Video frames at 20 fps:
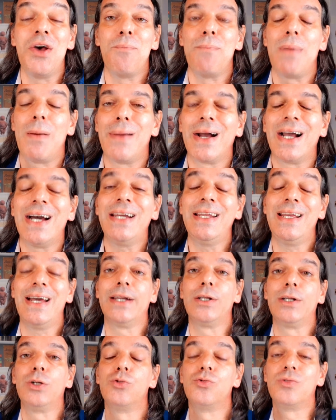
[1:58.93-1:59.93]
ma magari
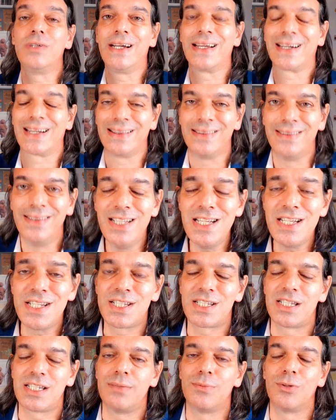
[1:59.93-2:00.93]
hanno un
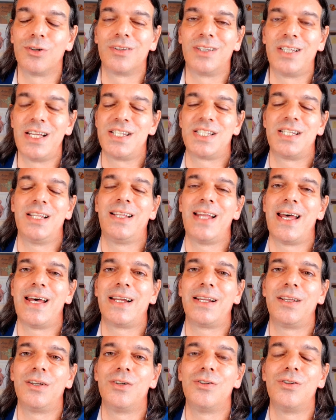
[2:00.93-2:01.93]
grandissimo
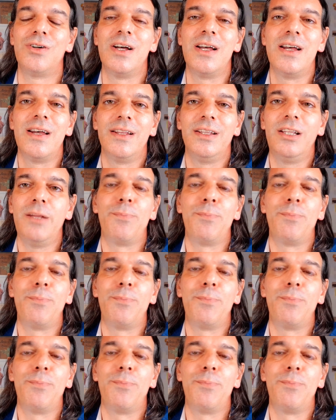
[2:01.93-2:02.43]
desiderio di